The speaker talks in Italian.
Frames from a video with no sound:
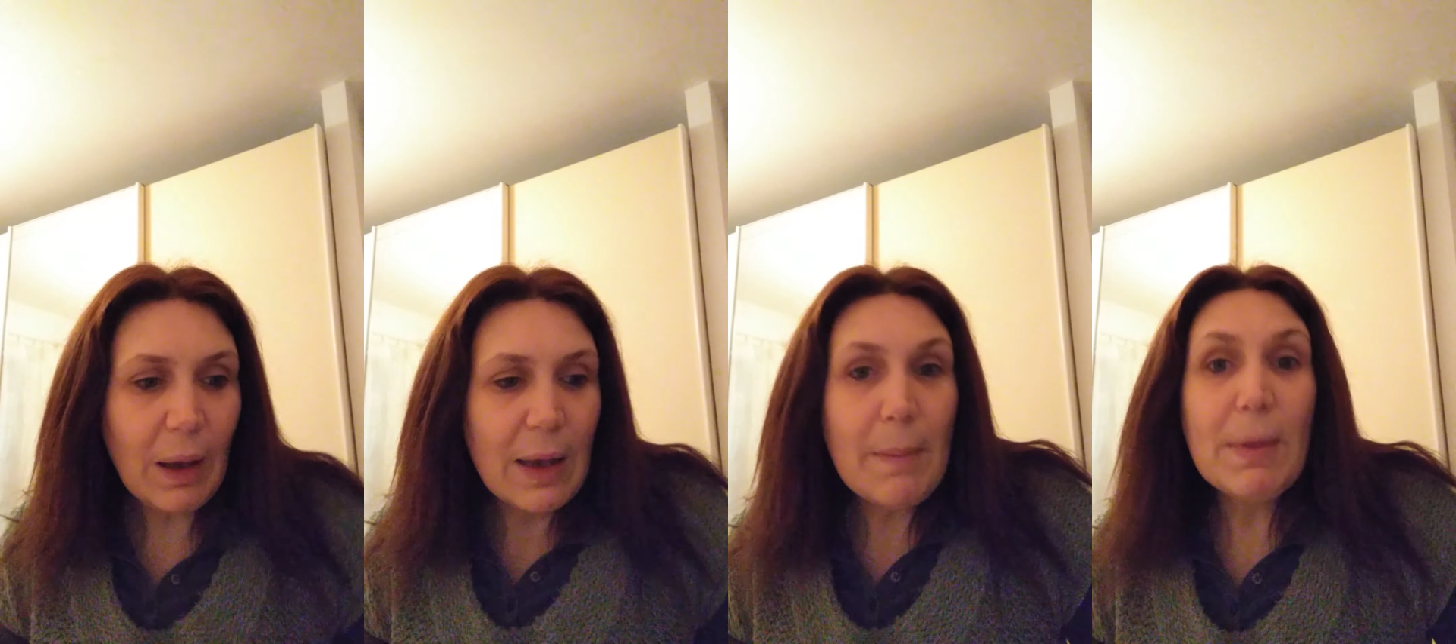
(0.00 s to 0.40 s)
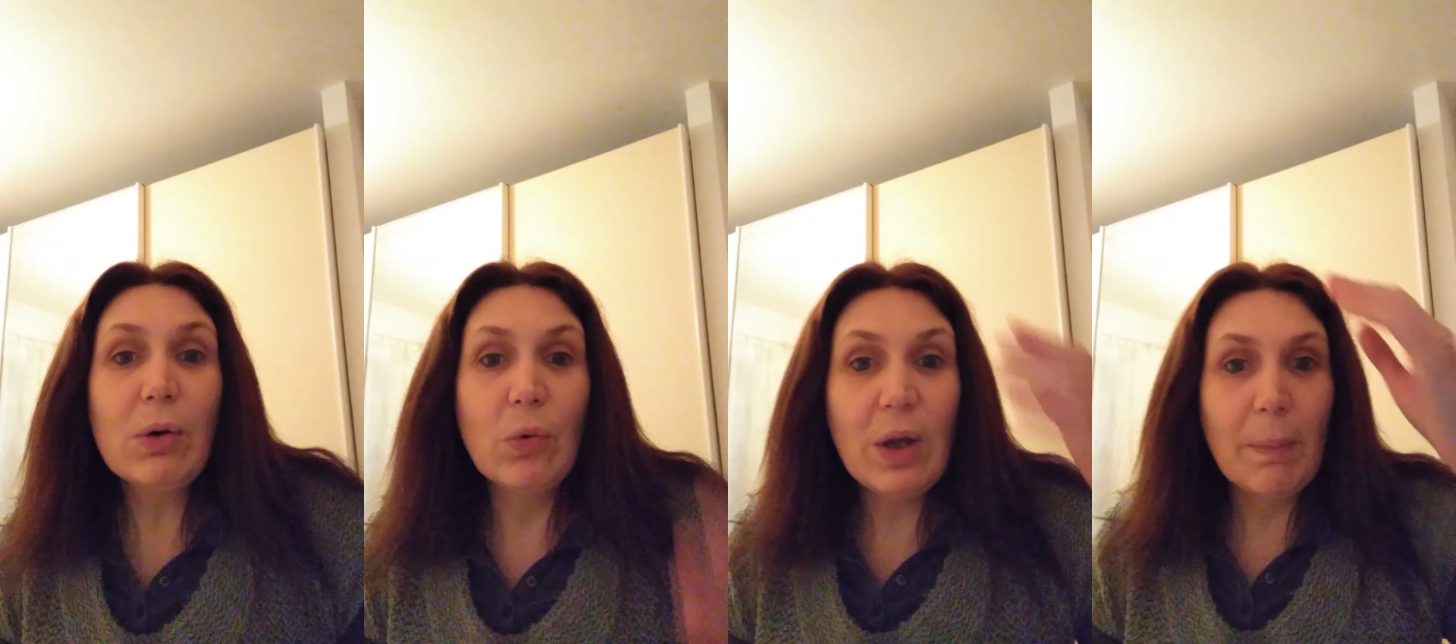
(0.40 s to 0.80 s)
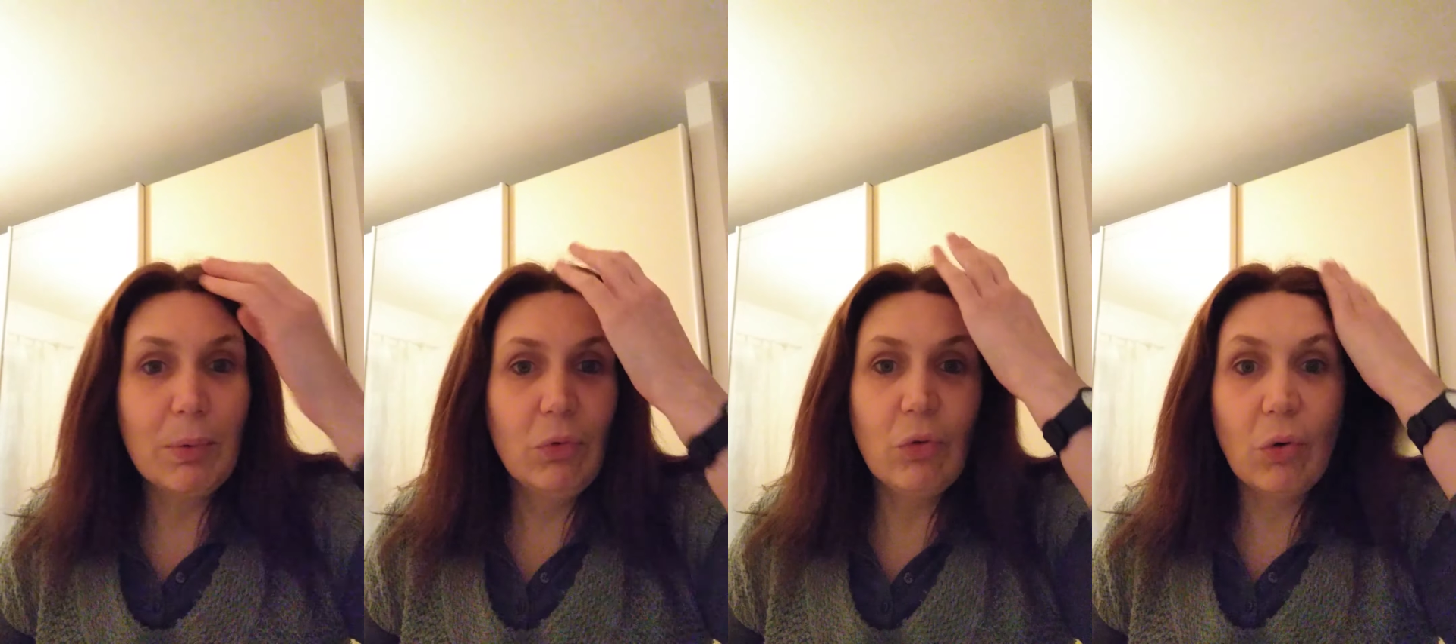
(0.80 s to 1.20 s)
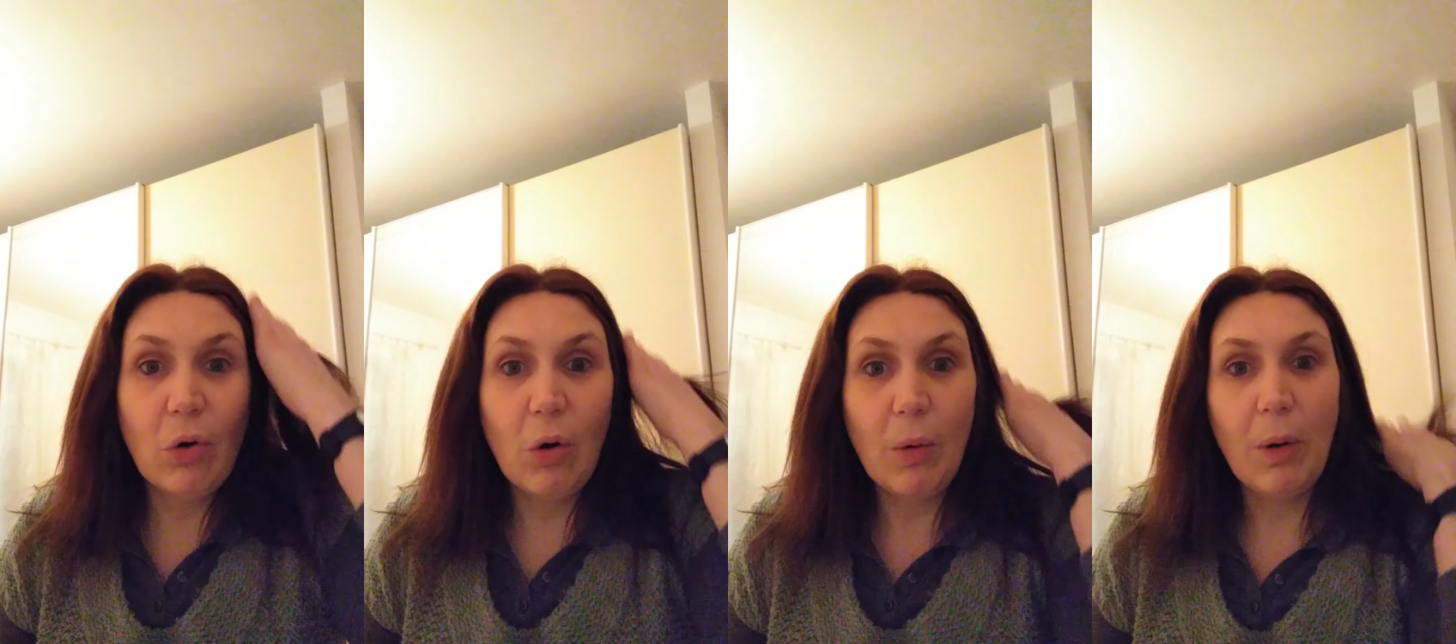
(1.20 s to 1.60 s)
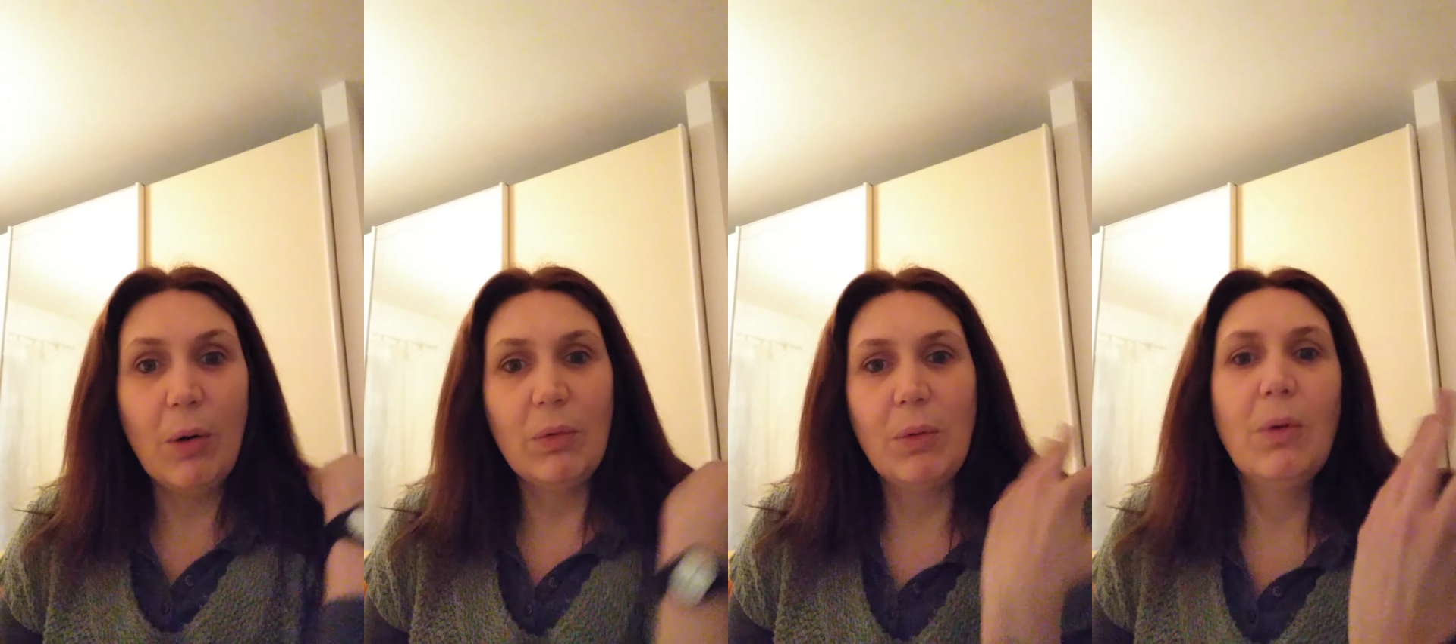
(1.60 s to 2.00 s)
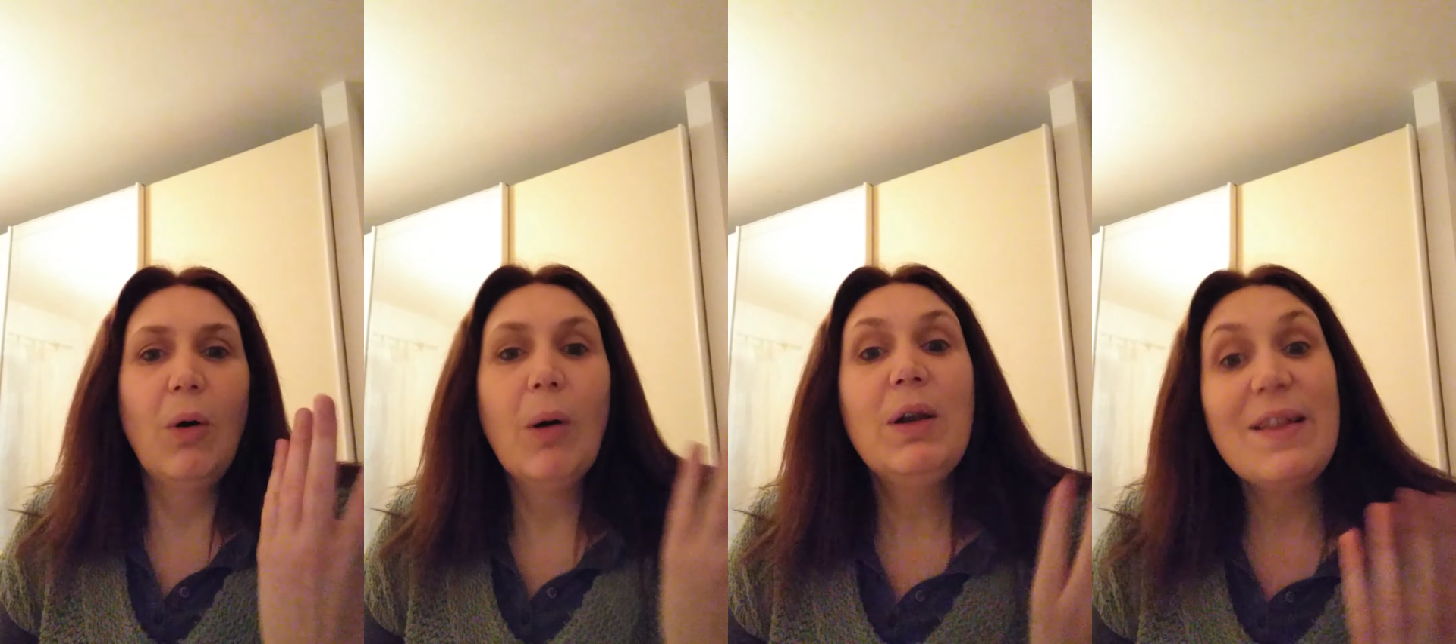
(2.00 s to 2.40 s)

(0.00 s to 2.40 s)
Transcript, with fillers: e per cui appunto ho